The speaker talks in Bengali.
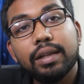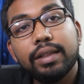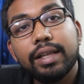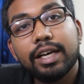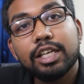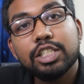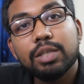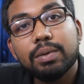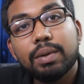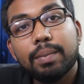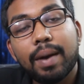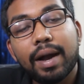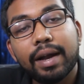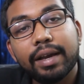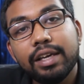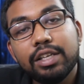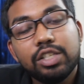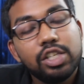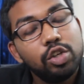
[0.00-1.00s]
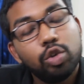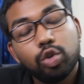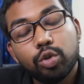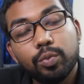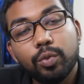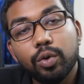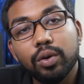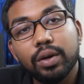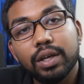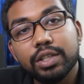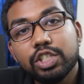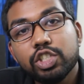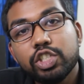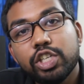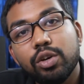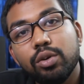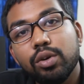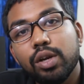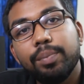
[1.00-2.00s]
দেখা যাবে বাকি যে গ্রুপগুলো আছে
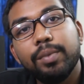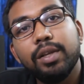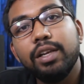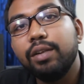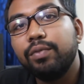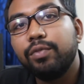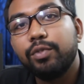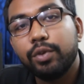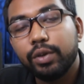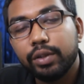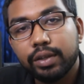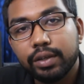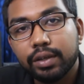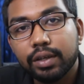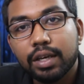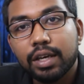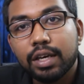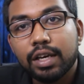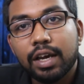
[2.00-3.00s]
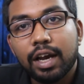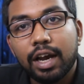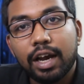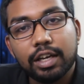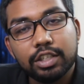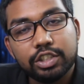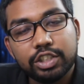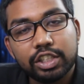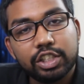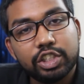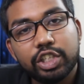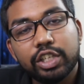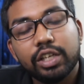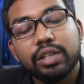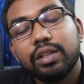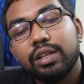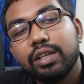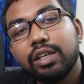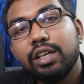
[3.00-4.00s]
সেগুলো আপনি লিভ করে দিন যাতে সেখান
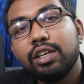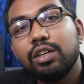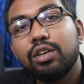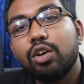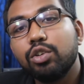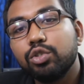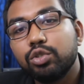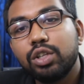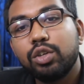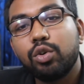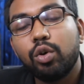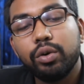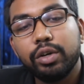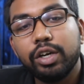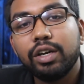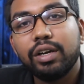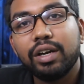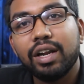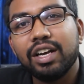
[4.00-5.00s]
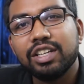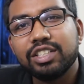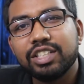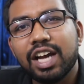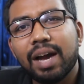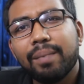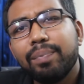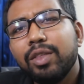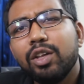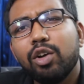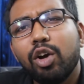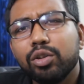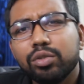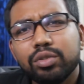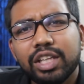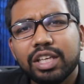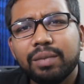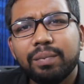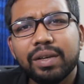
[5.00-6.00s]
থেকে অযথা কন্টেন্ট না আসে আপনি হয়তো
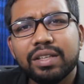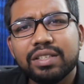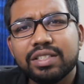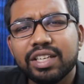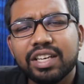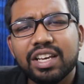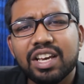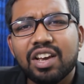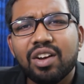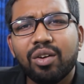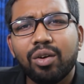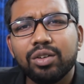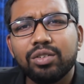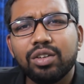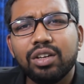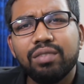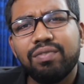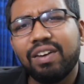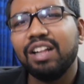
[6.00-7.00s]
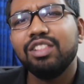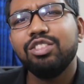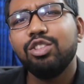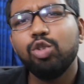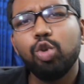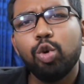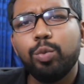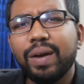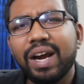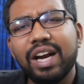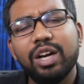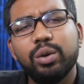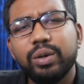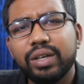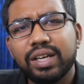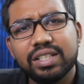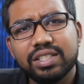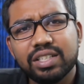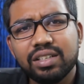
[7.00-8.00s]
দেখবেন যে অনেক ধরনের ফালতু গ্রুপে অ্যাড
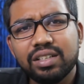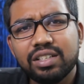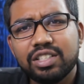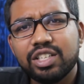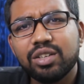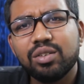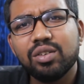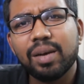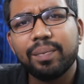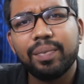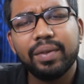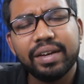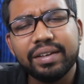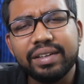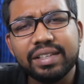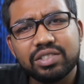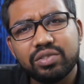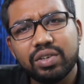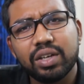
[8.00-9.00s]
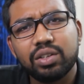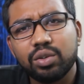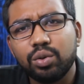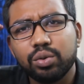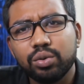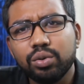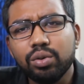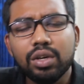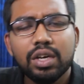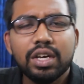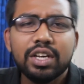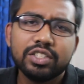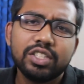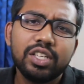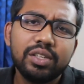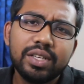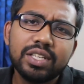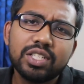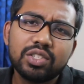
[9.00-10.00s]
হয়ে আছেন যেগুলো আপনাকে ডিস্ট্র্যাক্ট করতো
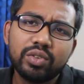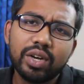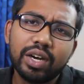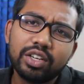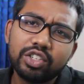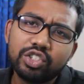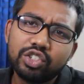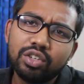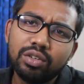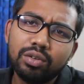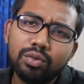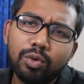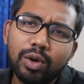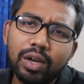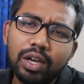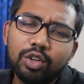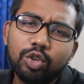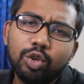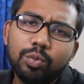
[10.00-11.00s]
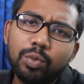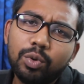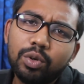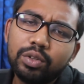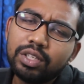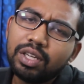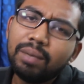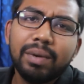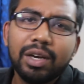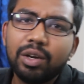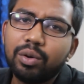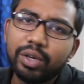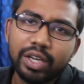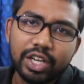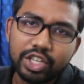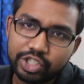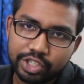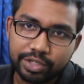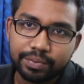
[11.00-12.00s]
সেই ডিস্ট্র্যাকশনওয়ালা গ্রুপগুলো থেকে বের হয়ে
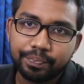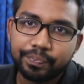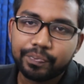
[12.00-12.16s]
আসেন